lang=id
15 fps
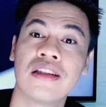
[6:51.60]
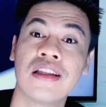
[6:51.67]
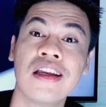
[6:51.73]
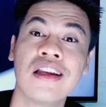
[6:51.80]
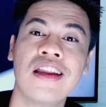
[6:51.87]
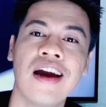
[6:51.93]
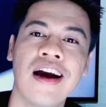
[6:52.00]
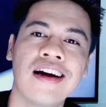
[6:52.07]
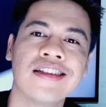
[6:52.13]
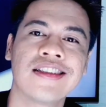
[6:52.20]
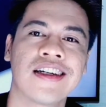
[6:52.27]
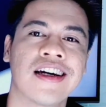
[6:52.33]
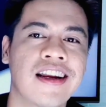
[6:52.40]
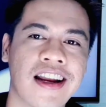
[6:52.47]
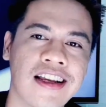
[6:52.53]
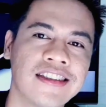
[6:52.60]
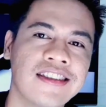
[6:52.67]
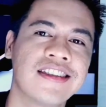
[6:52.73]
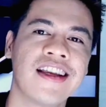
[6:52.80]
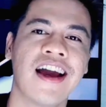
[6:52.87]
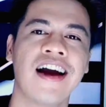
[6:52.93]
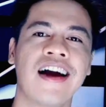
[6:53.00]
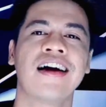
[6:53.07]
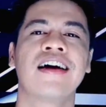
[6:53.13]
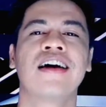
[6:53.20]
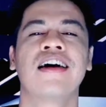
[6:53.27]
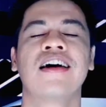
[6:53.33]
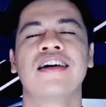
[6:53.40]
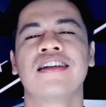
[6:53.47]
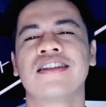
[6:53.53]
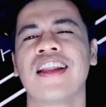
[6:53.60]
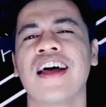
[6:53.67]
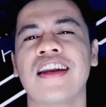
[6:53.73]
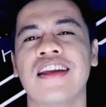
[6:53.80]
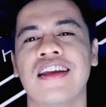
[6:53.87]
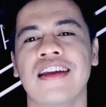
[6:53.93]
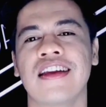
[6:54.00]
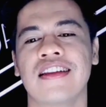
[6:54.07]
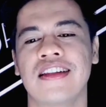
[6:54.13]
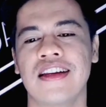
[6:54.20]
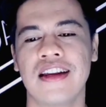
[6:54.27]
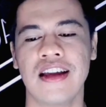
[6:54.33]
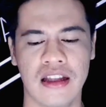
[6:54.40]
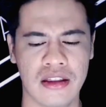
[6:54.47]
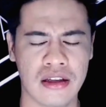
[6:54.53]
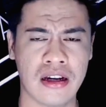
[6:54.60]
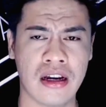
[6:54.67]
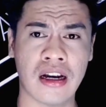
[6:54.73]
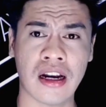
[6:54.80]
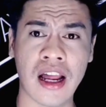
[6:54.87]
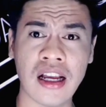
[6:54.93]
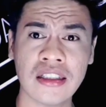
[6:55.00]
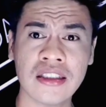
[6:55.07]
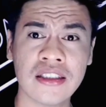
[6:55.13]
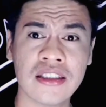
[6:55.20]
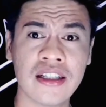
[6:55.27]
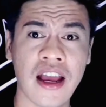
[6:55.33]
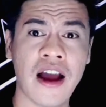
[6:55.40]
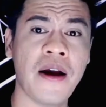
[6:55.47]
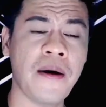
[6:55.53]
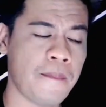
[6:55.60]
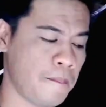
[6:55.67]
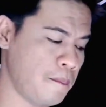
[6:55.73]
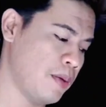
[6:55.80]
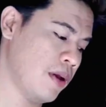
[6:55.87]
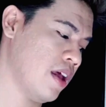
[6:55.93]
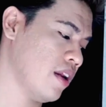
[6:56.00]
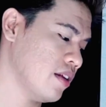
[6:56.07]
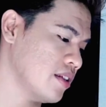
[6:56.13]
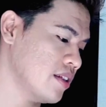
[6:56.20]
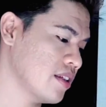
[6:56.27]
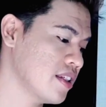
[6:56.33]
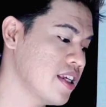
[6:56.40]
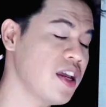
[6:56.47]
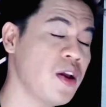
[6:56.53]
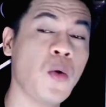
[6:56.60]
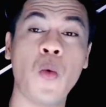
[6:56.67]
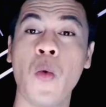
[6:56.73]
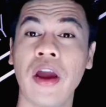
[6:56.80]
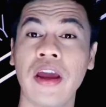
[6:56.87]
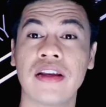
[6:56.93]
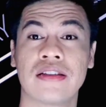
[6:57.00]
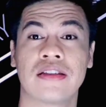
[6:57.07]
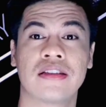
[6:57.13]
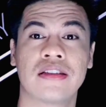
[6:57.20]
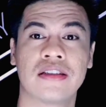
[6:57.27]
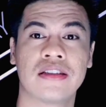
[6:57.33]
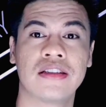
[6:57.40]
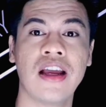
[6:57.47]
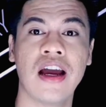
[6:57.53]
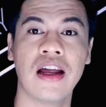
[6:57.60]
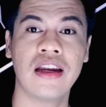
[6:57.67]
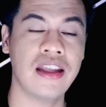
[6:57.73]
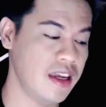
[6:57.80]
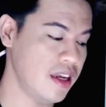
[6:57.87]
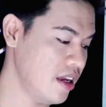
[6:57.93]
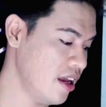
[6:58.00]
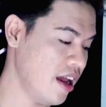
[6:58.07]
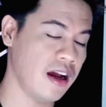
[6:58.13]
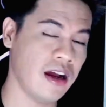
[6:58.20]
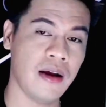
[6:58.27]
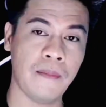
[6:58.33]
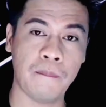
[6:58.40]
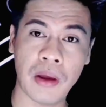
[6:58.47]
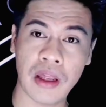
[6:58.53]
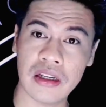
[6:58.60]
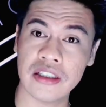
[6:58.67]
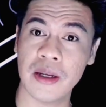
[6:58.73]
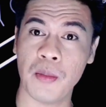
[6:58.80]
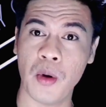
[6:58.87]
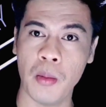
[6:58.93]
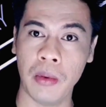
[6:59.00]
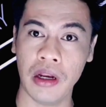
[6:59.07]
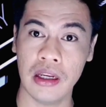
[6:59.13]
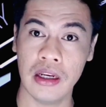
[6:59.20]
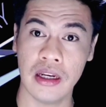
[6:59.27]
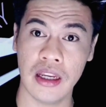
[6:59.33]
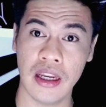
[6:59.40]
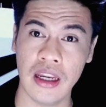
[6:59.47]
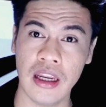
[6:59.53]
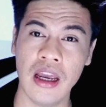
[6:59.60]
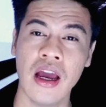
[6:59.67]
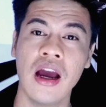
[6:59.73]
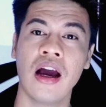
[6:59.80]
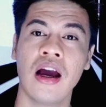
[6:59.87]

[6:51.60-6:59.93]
tidak sekeras yang tadi, tidak sekeras yang versi wax jadi yang versi pomade ini